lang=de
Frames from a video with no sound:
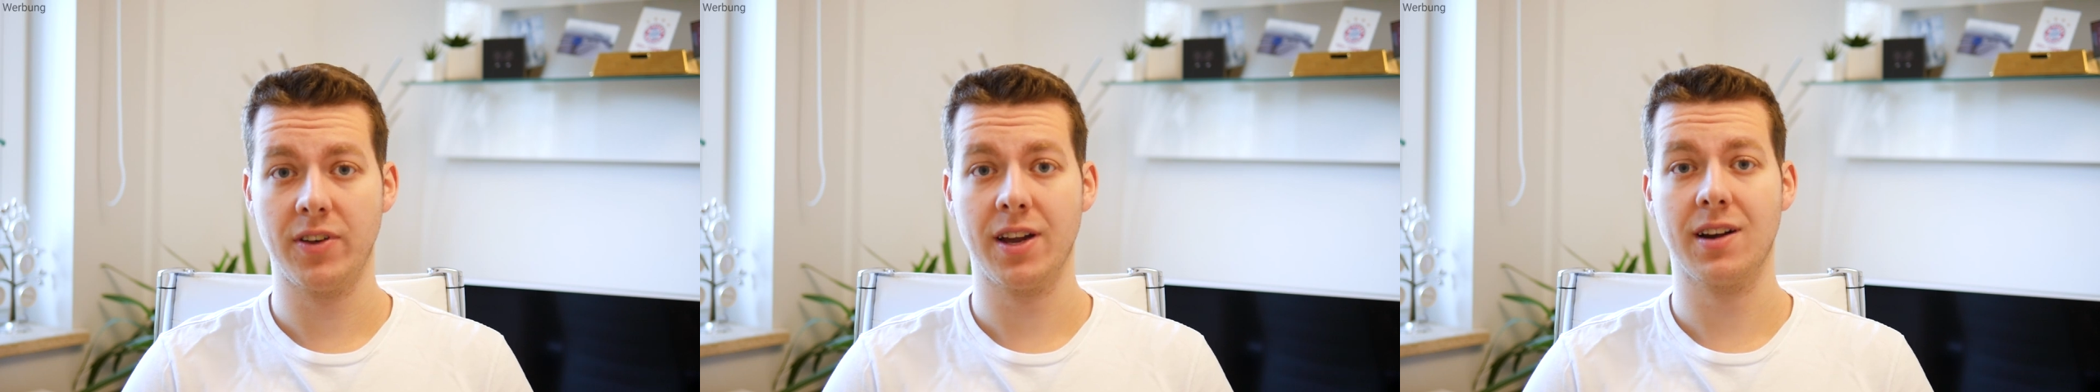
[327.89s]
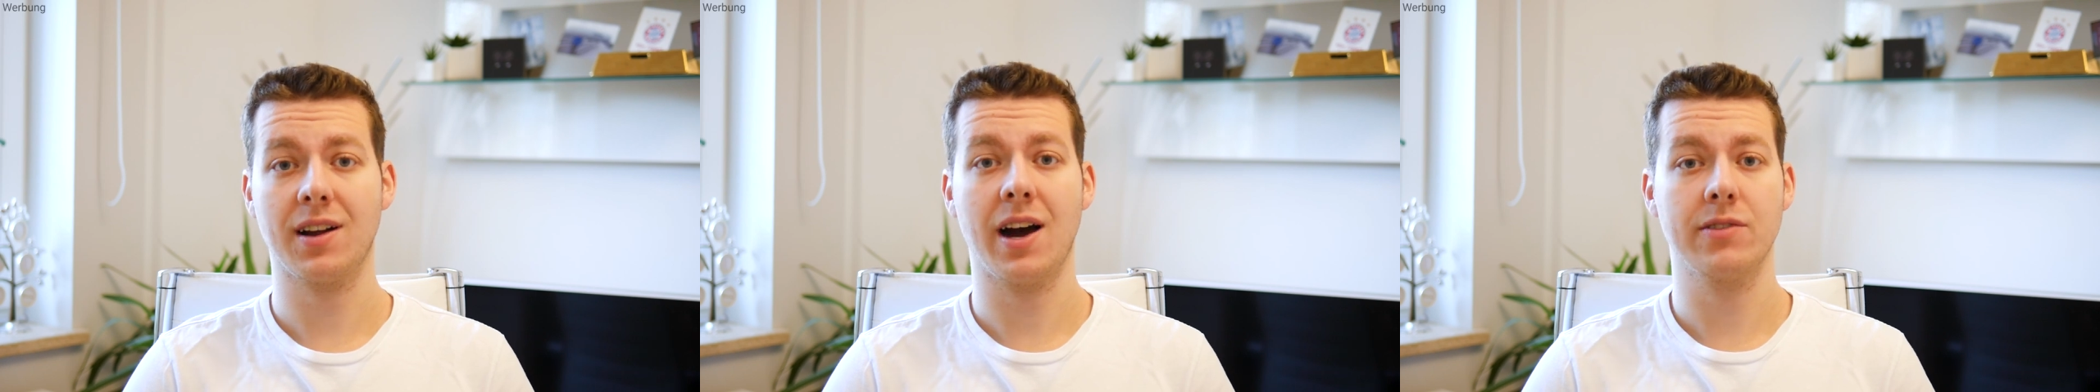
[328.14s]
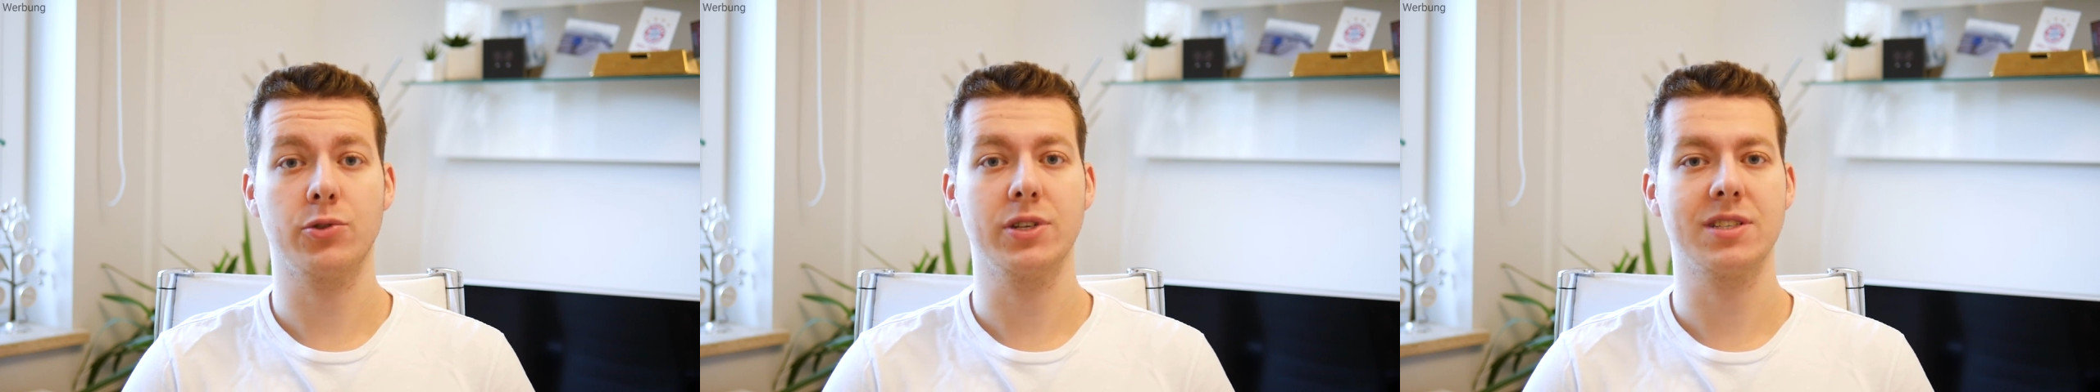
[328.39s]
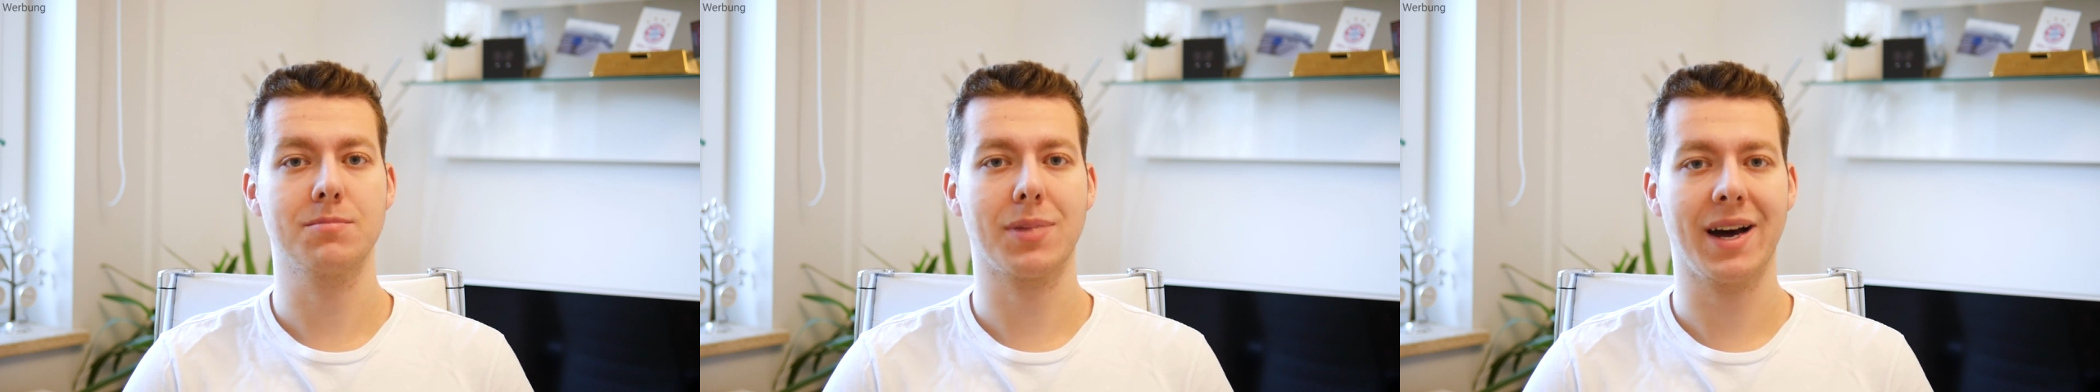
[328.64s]
werden, gerade für
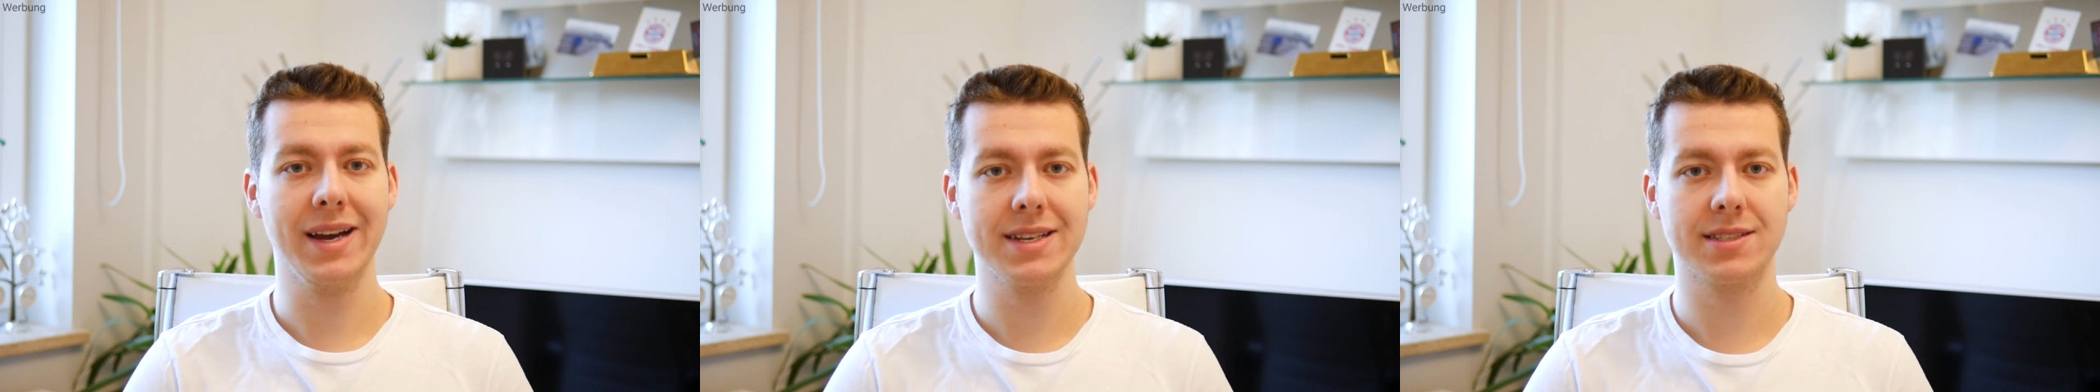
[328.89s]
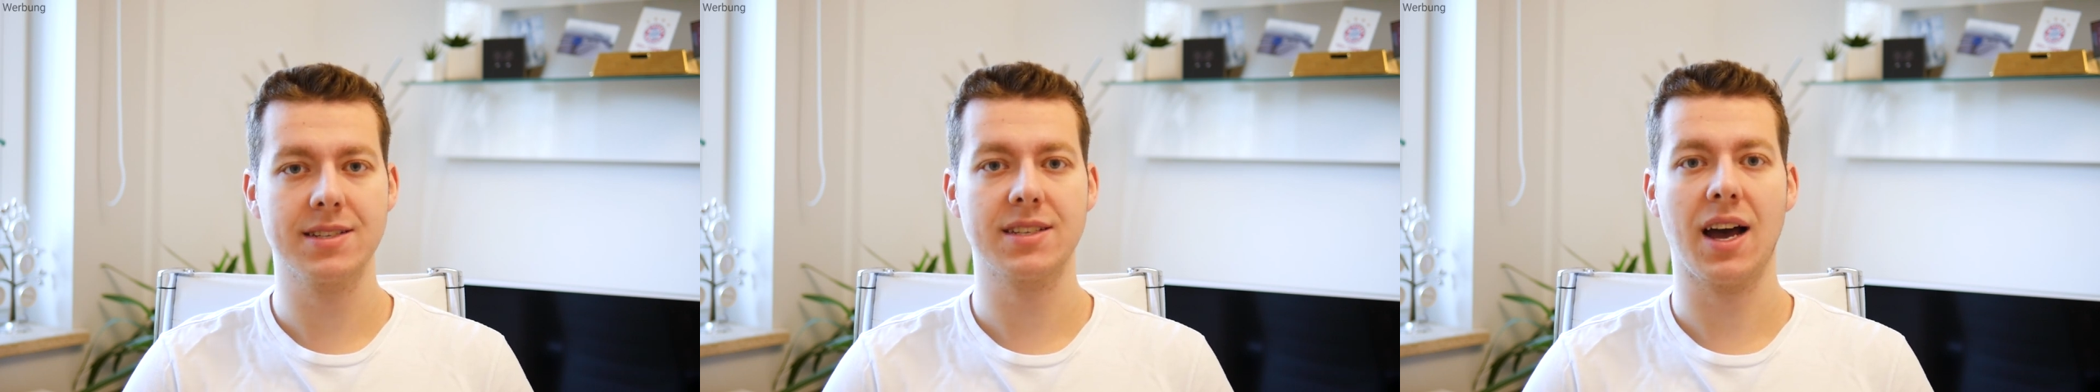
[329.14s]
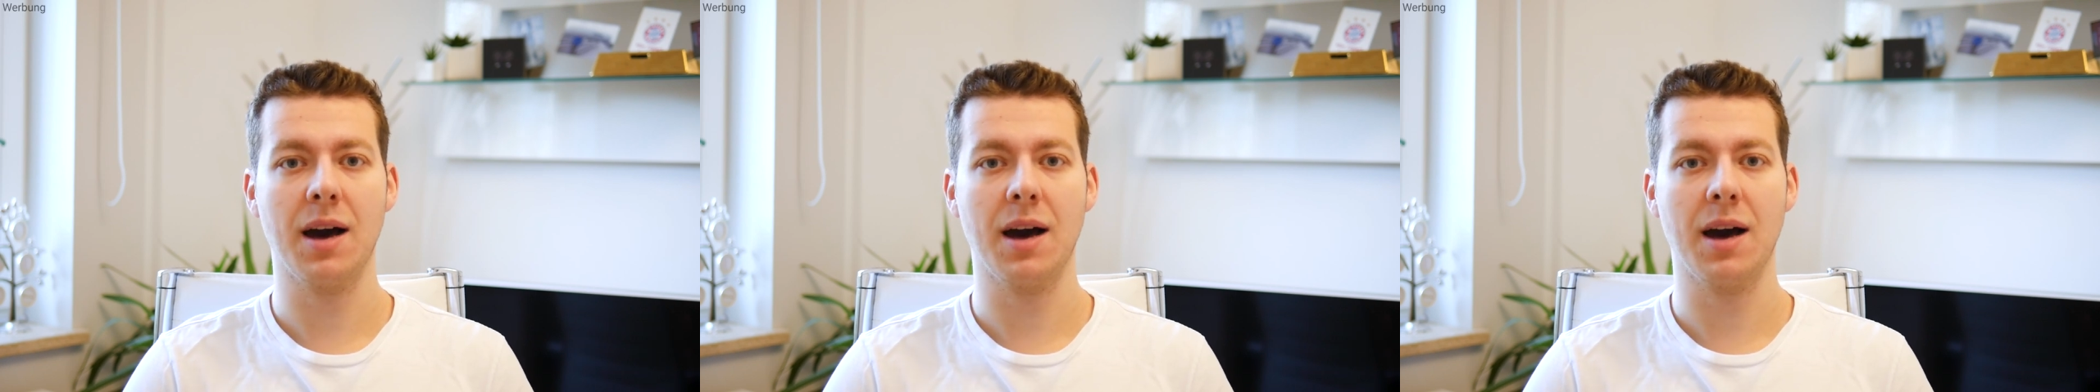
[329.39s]
diesen Preis nicht.